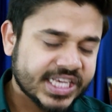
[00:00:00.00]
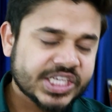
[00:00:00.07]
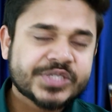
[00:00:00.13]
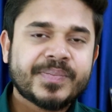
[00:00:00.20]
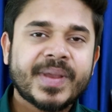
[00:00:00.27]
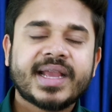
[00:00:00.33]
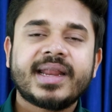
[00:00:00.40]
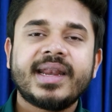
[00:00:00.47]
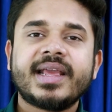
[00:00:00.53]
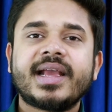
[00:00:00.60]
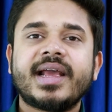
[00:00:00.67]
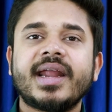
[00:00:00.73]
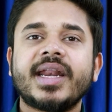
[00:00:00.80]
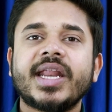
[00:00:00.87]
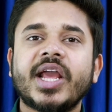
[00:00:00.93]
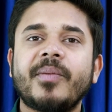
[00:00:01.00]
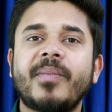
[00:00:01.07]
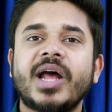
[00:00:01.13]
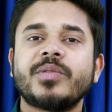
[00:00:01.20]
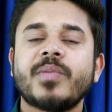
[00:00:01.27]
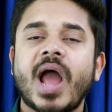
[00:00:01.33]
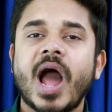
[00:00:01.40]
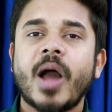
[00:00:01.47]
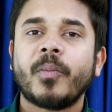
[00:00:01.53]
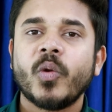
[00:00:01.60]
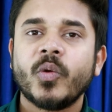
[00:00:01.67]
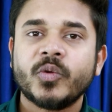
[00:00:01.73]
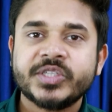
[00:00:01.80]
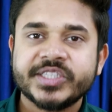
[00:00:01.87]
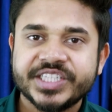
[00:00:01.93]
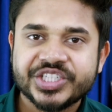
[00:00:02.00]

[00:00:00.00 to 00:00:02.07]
इस पर क्लिक करने के बाद में आपको कुछ